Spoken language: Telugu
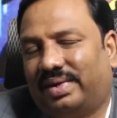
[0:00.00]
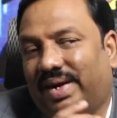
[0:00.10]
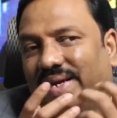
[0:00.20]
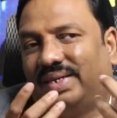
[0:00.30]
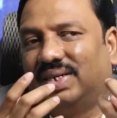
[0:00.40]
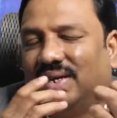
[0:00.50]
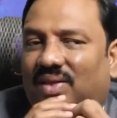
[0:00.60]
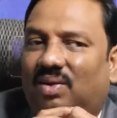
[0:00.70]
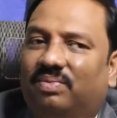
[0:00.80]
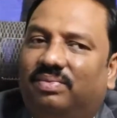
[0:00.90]
ట్రేడింగ్
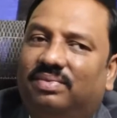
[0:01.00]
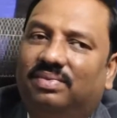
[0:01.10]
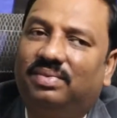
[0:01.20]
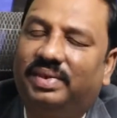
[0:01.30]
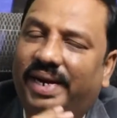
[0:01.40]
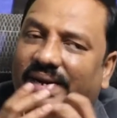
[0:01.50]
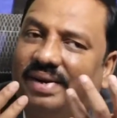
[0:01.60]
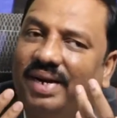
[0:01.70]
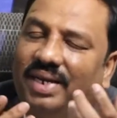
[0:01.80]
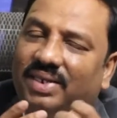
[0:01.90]
చేద్దాం డే
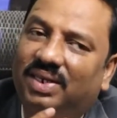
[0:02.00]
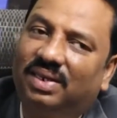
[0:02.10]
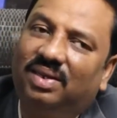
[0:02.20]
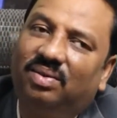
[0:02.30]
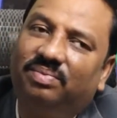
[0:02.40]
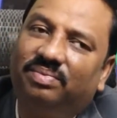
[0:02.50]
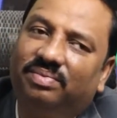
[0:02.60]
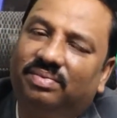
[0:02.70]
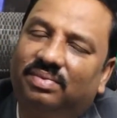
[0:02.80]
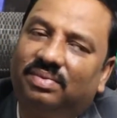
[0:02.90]
ట్రేడింగ్ చేద్దాం
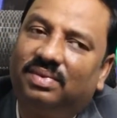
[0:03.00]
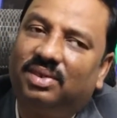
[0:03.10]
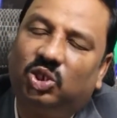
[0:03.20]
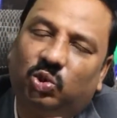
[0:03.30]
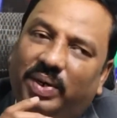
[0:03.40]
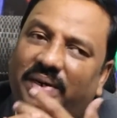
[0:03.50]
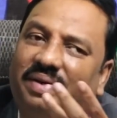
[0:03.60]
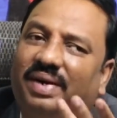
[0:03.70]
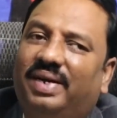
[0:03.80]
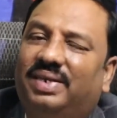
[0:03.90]

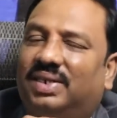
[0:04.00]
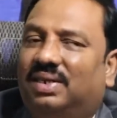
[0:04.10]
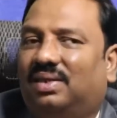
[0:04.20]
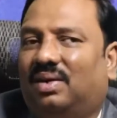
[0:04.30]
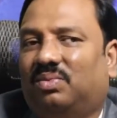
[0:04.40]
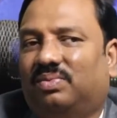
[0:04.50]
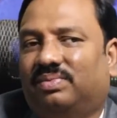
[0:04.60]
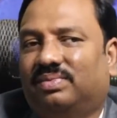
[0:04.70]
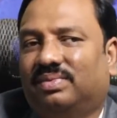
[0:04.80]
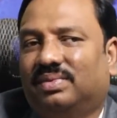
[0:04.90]
స్వింగ్ ట్రేడింగ్ చేద్దాం
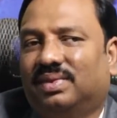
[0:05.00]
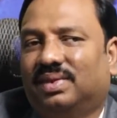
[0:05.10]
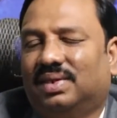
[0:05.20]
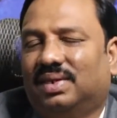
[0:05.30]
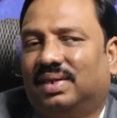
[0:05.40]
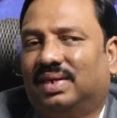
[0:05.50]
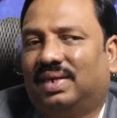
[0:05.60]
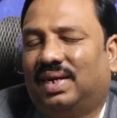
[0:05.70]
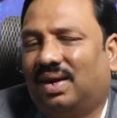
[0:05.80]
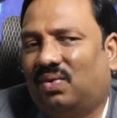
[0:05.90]

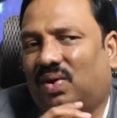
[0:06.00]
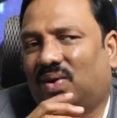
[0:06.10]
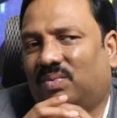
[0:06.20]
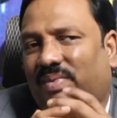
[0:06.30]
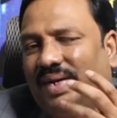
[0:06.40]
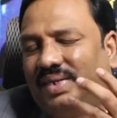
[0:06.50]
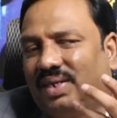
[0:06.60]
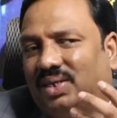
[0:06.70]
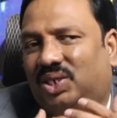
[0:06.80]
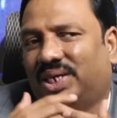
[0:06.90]
ఇలా వాళ్ళు
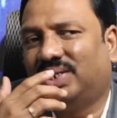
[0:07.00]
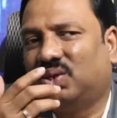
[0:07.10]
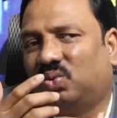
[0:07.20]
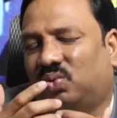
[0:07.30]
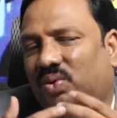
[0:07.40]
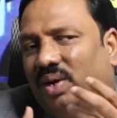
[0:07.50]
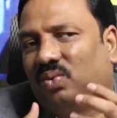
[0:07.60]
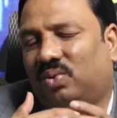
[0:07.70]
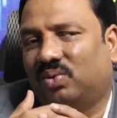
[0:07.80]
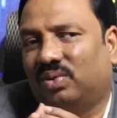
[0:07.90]
మైండ్ సెట్ చేంజ్ అవుతూనే
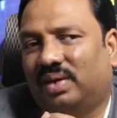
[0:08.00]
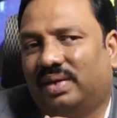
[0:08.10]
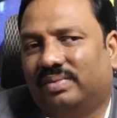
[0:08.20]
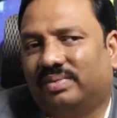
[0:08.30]
ఉంటుంది